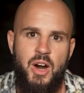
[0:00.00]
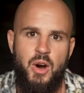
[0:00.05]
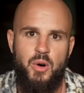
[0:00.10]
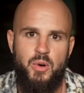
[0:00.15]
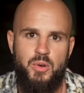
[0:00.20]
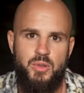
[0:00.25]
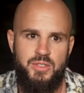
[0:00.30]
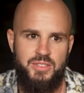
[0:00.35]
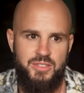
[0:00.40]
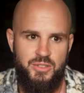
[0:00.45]

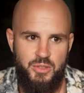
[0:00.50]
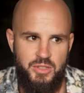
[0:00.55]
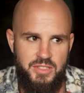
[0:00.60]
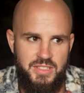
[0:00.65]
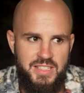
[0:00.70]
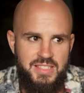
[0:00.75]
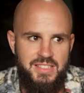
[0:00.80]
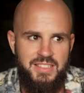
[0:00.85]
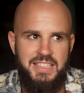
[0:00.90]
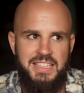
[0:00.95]
Und durch
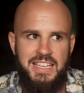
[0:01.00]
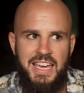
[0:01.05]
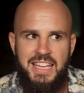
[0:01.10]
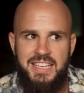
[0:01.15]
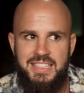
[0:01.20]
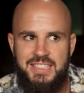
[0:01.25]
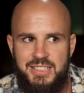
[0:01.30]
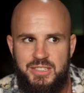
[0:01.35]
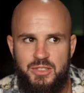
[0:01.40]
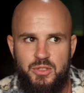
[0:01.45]
diese
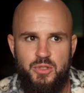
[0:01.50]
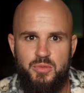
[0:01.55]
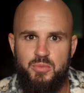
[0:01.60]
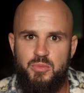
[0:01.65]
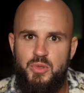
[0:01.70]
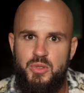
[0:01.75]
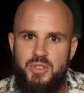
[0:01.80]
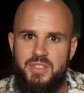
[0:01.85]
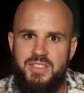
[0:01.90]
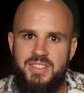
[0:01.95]
Legenden und
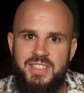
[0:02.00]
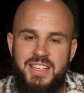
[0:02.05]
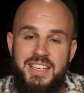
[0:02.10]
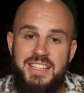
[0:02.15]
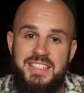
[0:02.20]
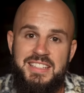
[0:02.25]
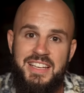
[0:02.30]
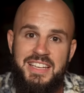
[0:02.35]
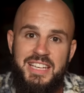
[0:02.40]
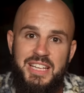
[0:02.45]
Mythen
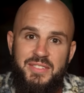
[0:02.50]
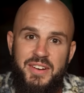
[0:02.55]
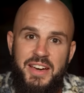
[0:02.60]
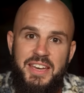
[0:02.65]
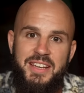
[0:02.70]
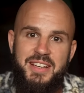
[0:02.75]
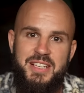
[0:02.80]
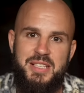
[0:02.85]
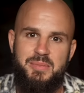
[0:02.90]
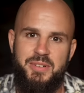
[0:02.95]
sei der
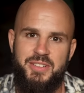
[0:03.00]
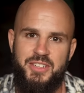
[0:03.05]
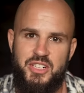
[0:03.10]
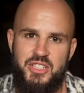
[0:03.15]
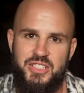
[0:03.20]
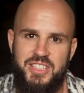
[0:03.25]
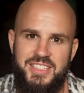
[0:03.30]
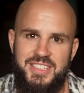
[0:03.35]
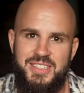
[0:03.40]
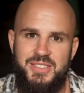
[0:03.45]
Weihnachtsmann
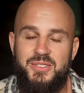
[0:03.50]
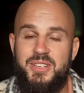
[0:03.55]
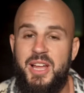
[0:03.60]
entstanden.